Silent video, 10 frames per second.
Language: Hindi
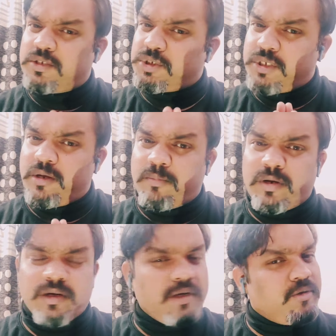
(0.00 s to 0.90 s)
शेयर
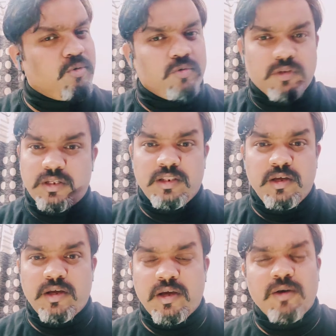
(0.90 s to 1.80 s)
मार्केट को दे
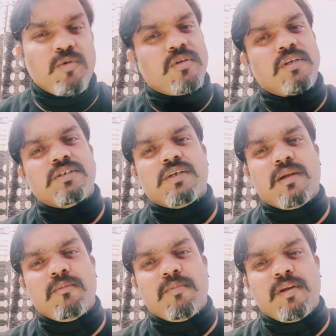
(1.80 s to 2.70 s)
दिए हैं और दस
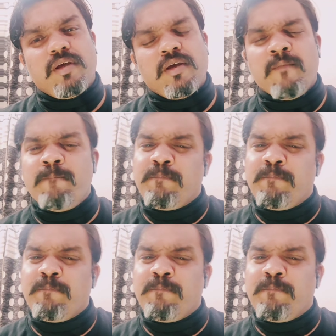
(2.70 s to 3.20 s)
साल में मैंने